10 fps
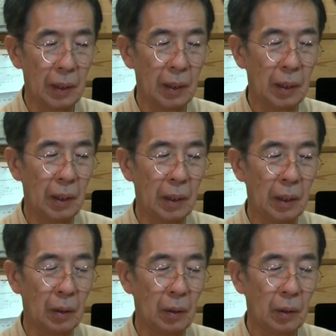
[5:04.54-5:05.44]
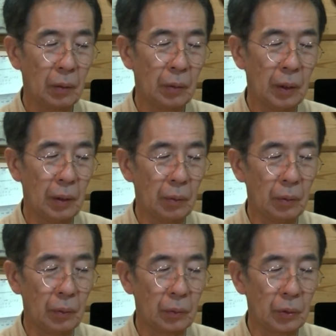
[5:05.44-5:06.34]
えー
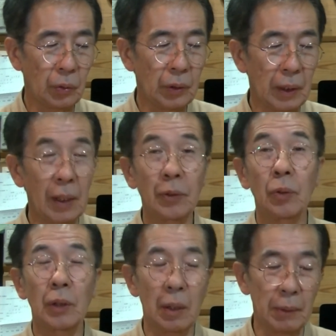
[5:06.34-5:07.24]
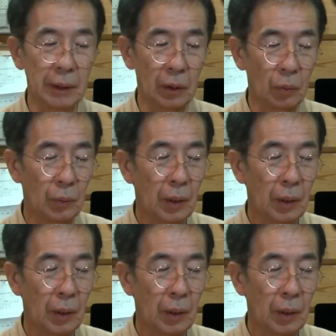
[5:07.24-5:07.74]
えーと商品が発送されましたと